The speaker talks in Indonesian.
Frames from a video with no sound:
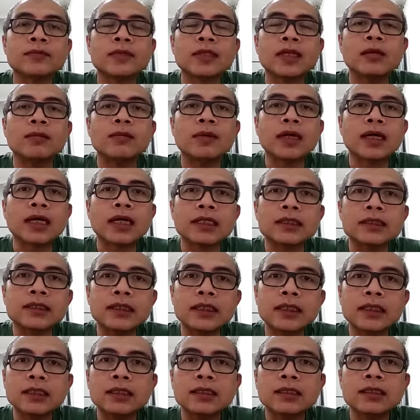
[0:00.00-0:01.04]
Terima
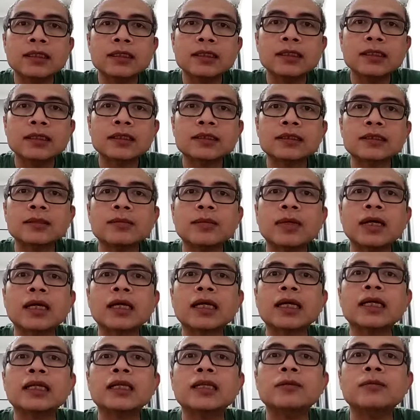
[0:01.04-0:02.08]
kasih
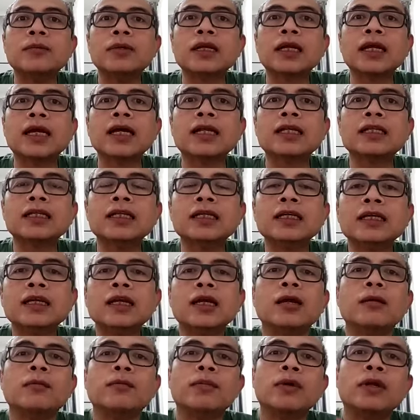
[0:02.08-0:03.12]
semakin diberkati,
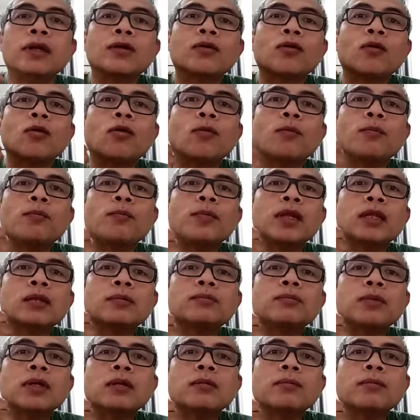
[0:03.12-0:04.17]
berkomitmen